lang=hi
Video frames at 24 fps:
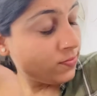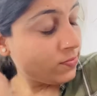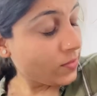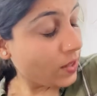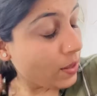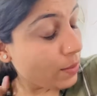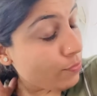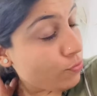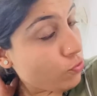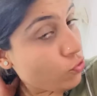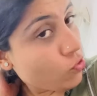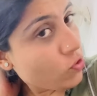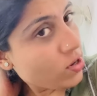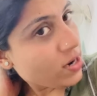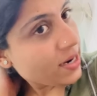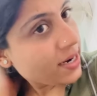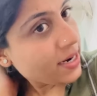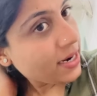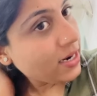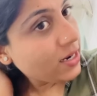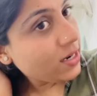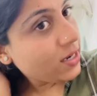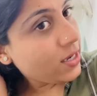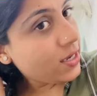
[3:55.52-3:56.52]
अब भूख लगने
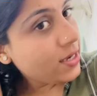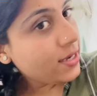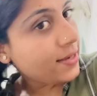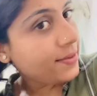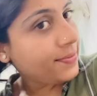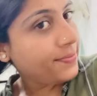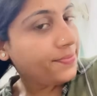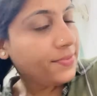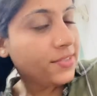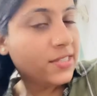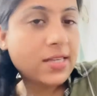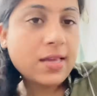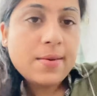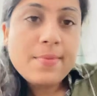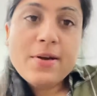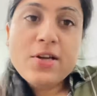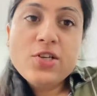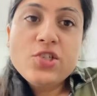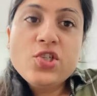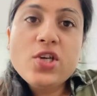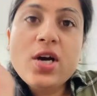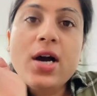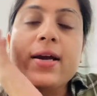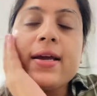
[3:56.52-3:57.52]
लगती है इसके बाद
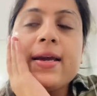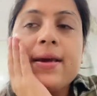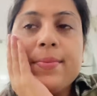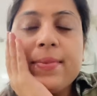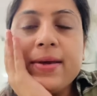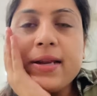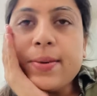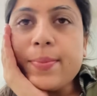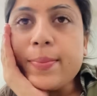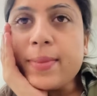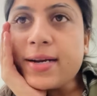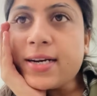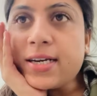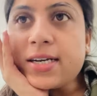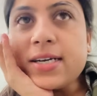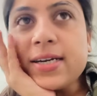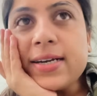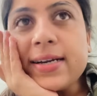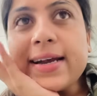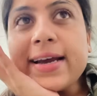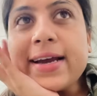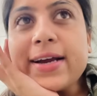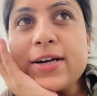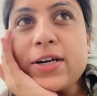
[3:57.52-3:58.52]
जाके मेरा मन कर
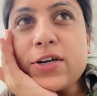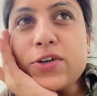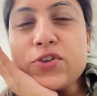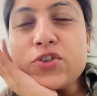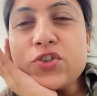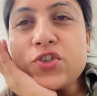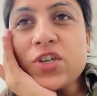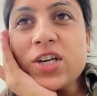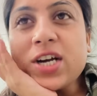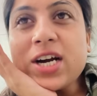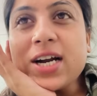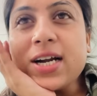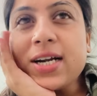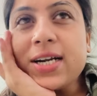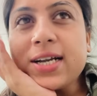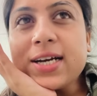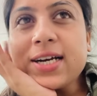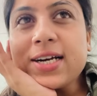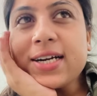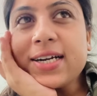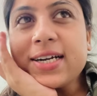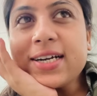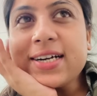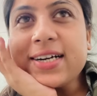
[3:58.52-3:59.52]
रहा है कुछ खट्टा
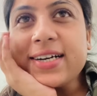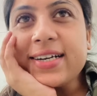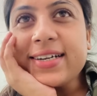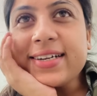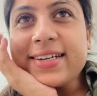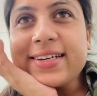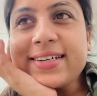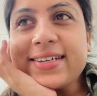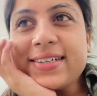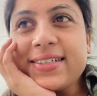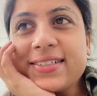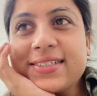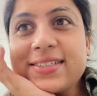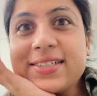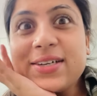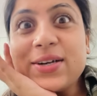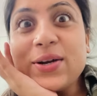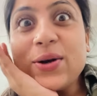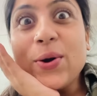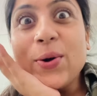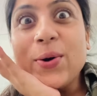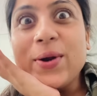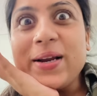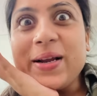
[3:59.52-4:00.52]
खट्टा खाने का
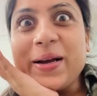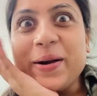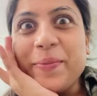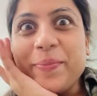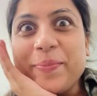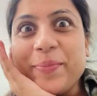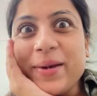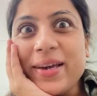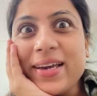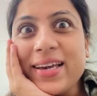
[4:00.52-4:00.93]
गोल गप्पे